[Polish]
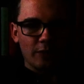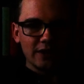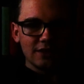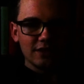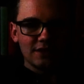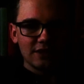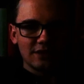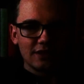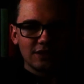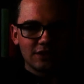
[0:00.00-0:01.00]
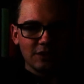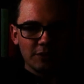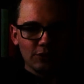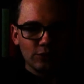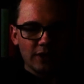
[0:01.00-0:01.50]
no to pański
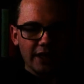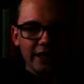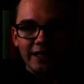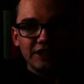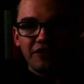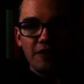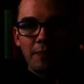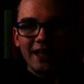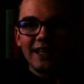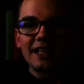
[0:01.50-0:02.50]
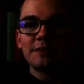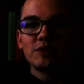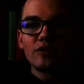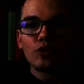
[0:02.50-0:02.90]
syn miał tutaj, nie wypadek,